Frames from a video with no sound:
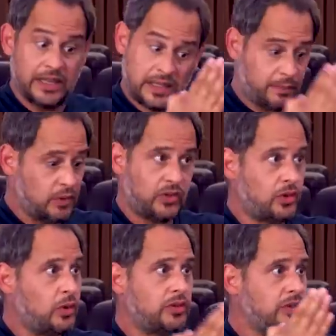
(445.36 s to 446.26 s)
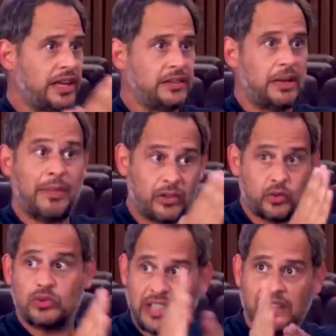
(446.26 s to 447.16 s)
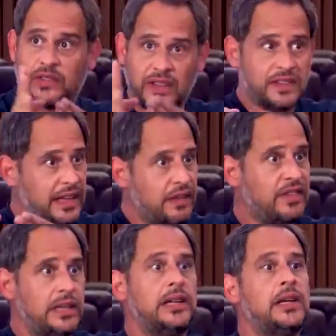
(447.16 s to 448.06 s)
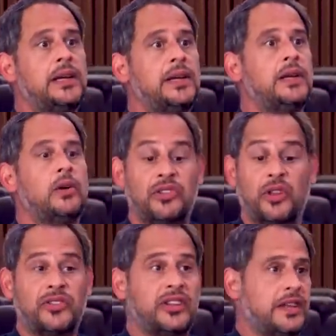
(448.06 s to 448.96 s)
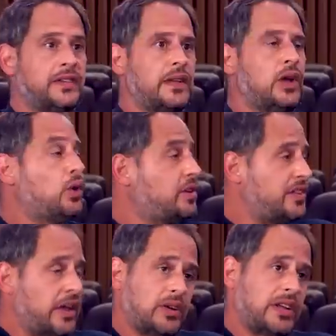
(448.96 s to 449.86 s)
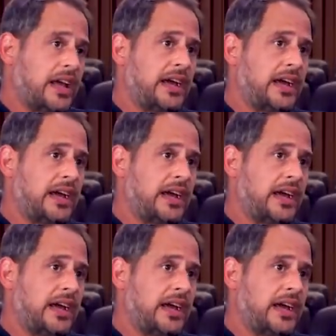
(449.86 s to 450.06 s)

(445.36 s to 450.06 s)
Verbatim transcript: Interpunktion, da, da machst du das, was der will und sonst nichts. Und das ist auch eine